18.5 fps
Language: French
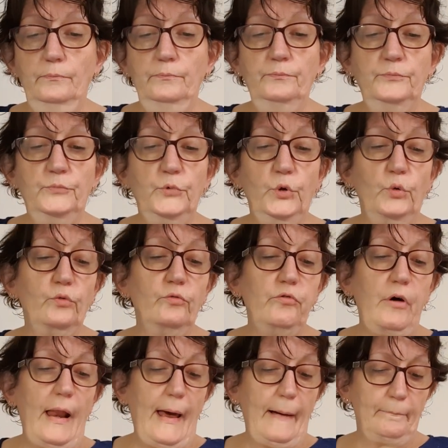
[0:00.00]
donc
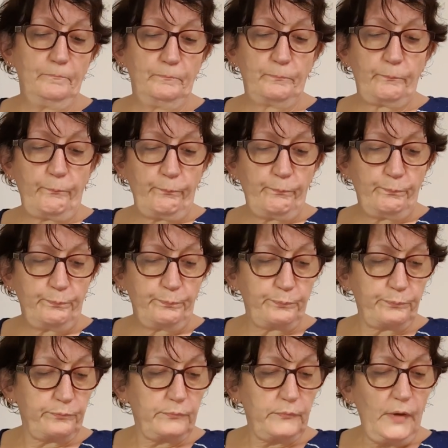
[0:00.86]
voilà
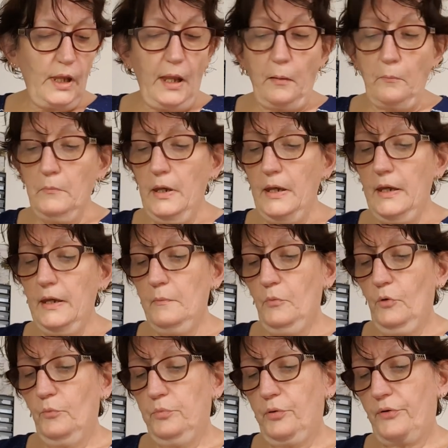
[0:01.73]
mais
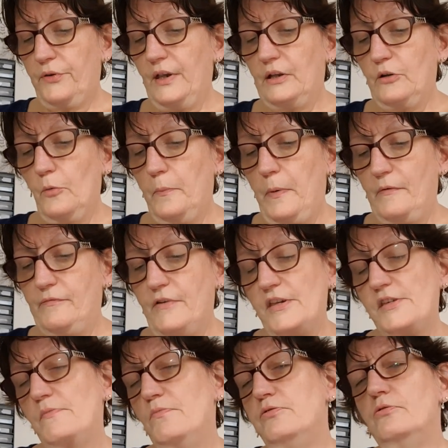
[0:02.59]
bon pour celles qui n'ont pas
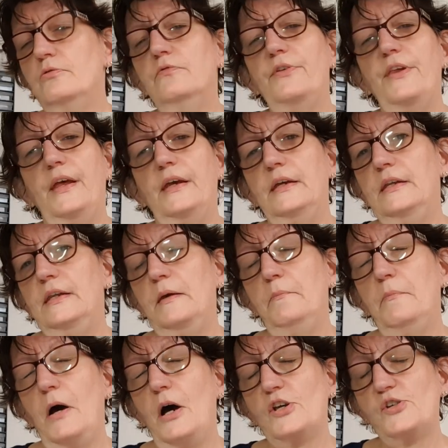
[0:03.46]
Facebook vous
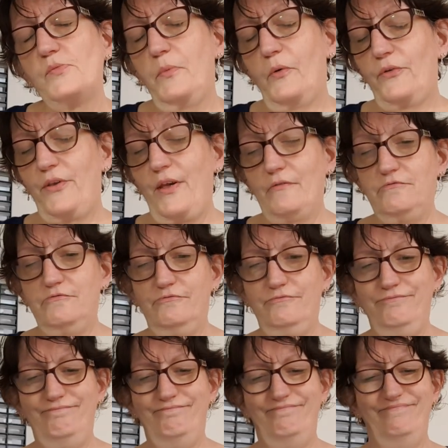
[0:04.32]
inquiétez pas je pense à vous
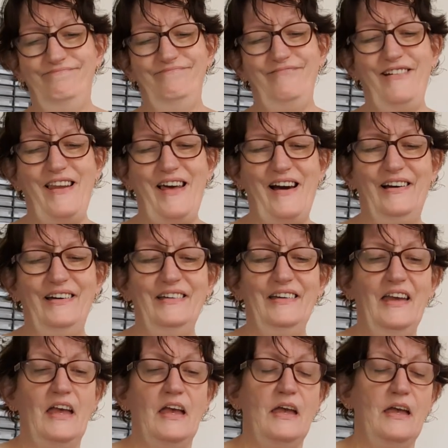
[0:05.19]
voilà
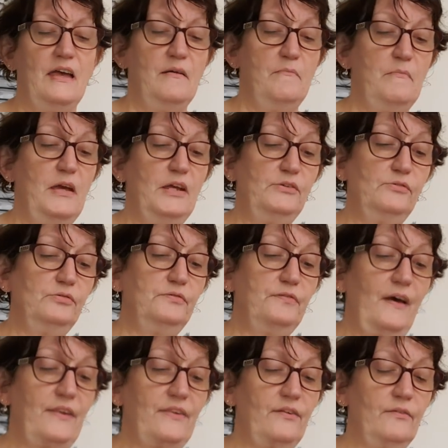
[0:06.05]
mais de
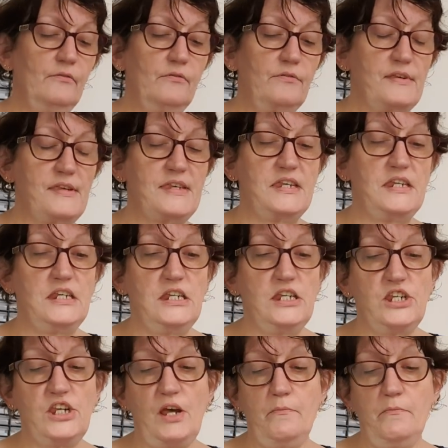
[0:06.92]
toute façon
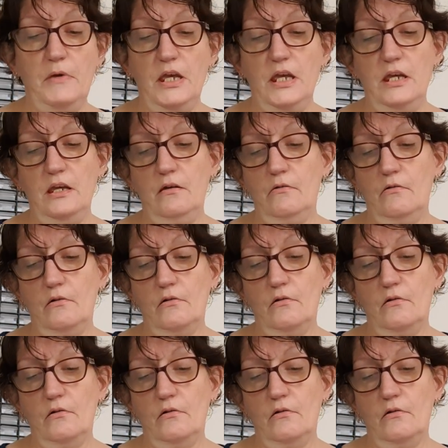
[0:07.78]
si jamais